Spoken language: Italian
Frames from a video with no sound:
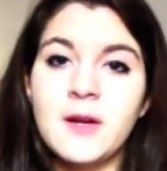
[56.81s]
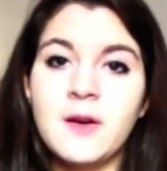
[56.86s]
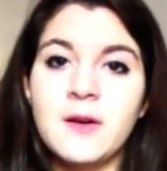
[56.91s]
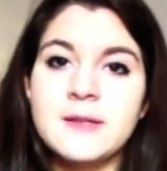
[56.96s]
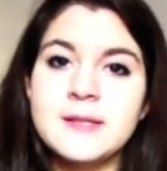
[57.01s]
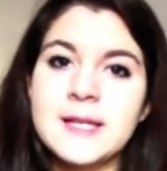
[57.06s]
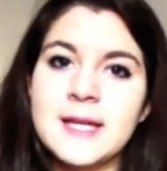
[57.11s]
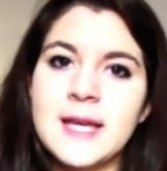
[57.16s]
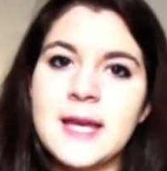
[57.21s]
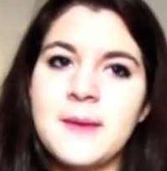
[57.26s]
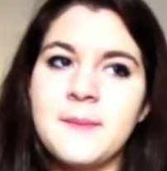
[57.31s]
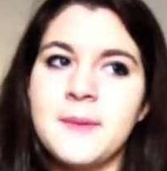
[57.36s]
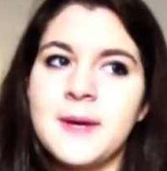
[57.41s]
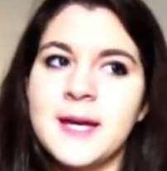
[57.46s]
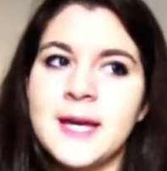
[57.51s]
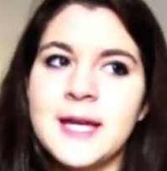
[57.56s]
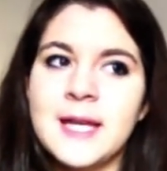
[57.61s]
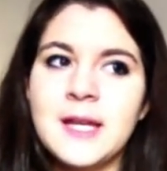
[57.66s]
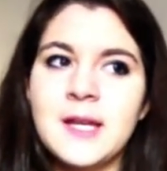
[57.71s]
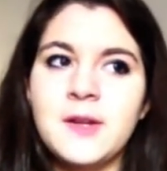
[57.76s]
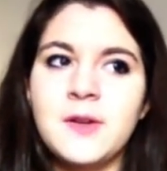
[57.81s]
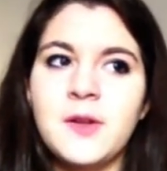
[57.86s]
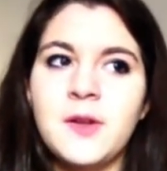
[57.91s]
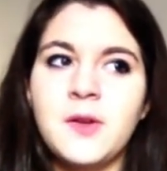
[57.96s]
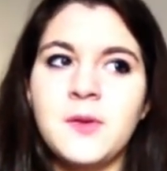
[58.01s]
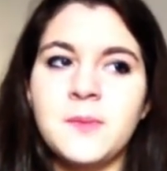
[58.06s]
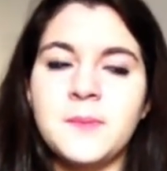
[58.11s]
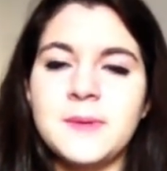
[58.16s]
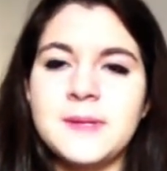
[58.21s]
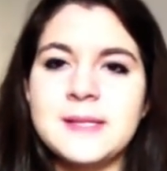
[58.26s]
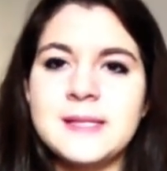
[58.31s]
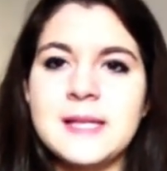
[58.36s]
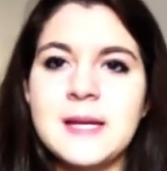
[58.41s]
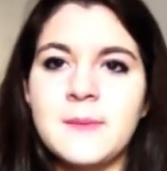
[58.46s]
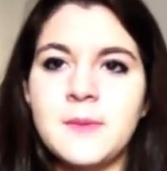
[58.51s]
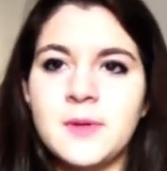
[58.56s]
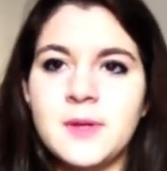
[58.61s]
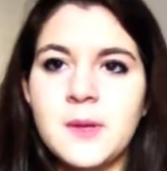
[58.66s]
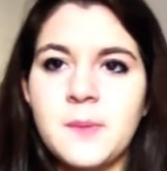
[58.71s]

cose che magari noi non pensiamo,